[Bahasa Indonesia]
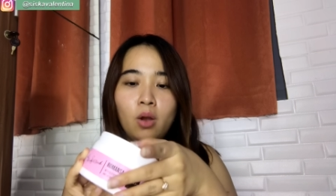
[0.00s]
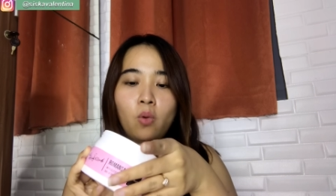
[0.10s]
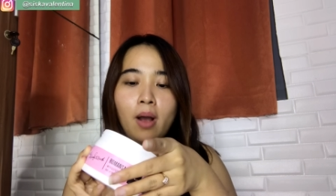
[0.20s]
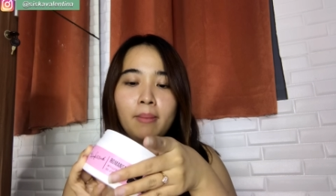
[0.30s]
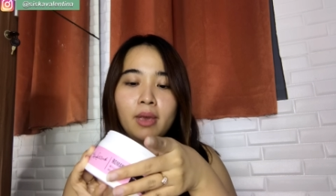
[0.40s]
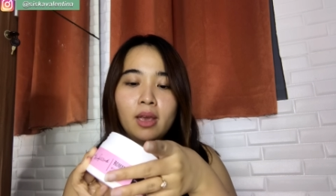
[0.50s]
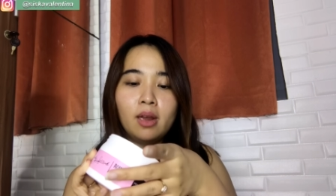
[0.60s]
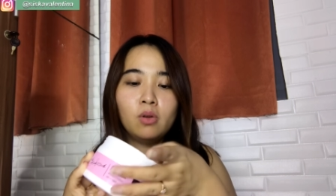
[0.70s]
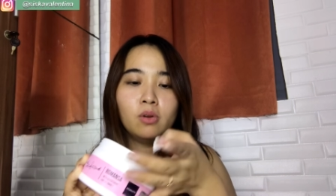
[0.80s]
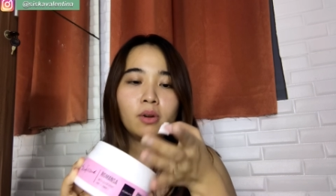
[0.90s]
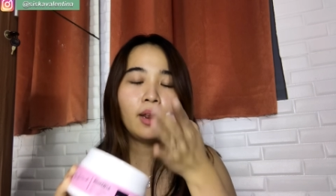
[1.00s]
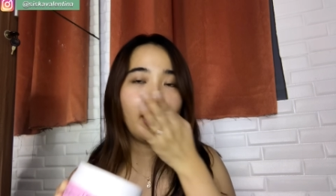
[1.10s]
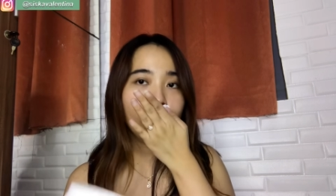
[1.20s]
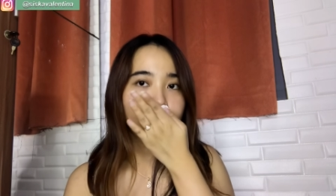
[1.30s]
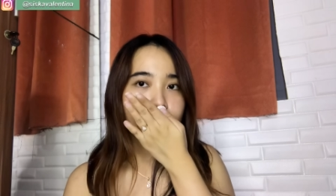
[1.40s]
aku ambil
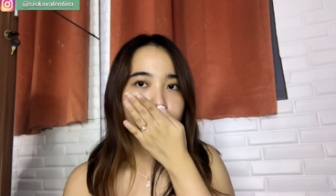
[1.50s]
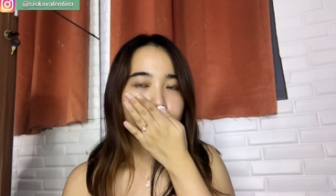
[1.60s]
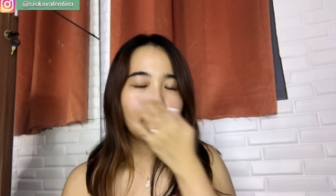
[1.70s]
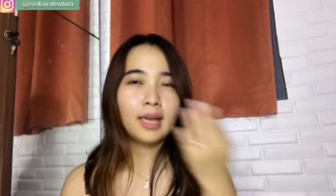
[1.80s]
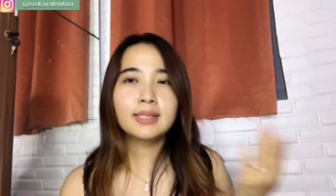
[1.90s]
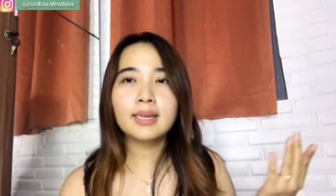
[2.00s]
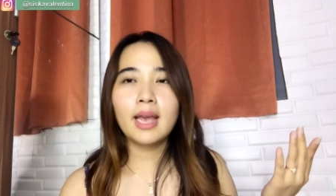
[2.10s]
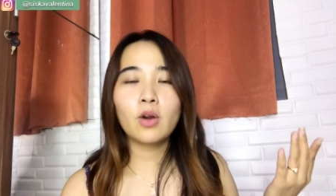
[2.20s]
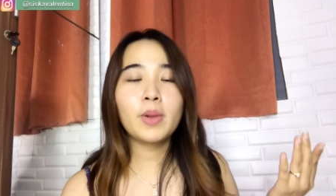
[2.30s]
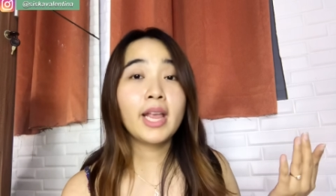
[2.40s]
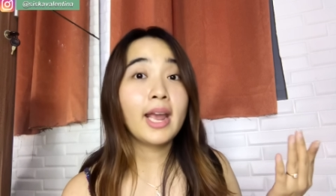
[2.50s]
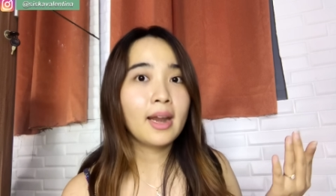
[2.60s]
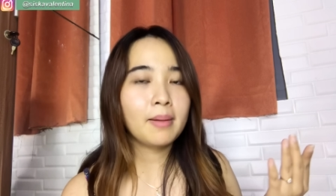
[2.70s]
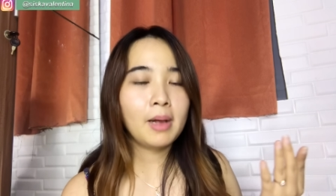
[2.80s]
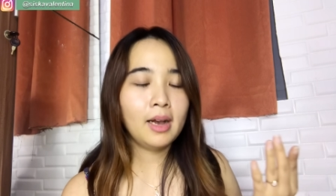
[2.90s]
lulurnya asli aromanya
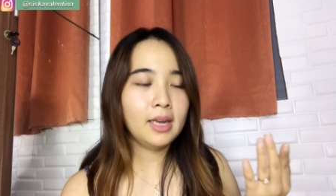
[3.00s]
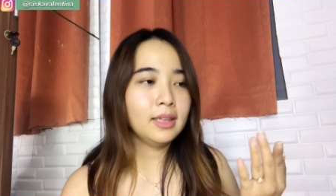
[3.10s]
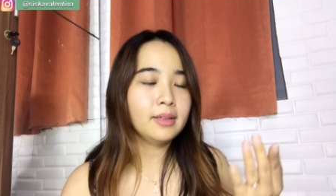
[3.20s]
enak banget